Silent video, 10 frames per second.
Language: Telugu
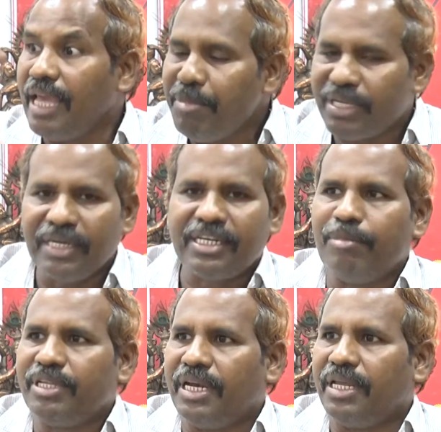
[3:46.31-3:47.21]
ఏమి
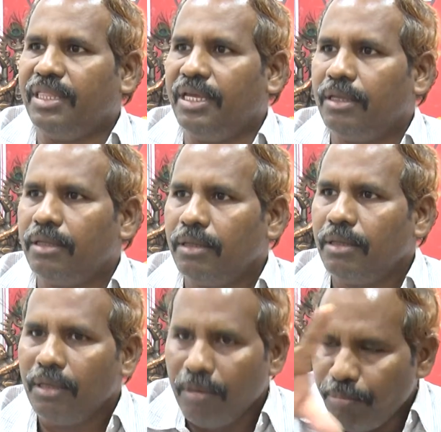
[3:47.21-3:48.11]
సంక్షేమం జరిగింది
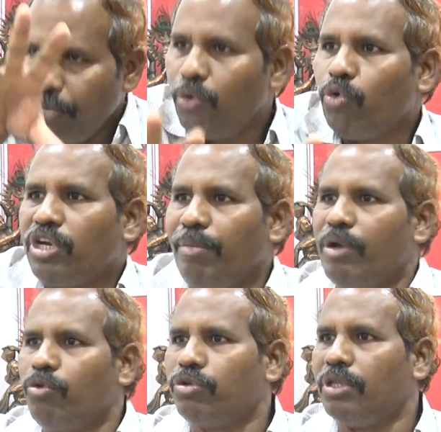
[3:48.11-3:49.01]
మీరు కూర్చొని
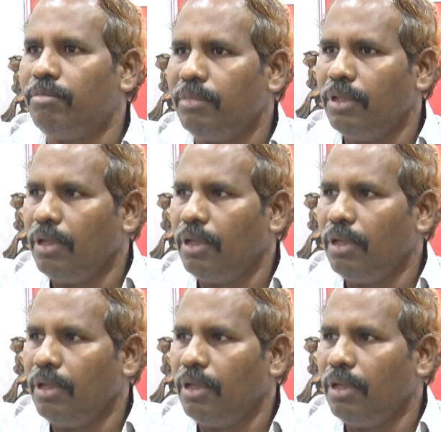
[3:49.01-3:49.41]
మేము కూర్చున్నాం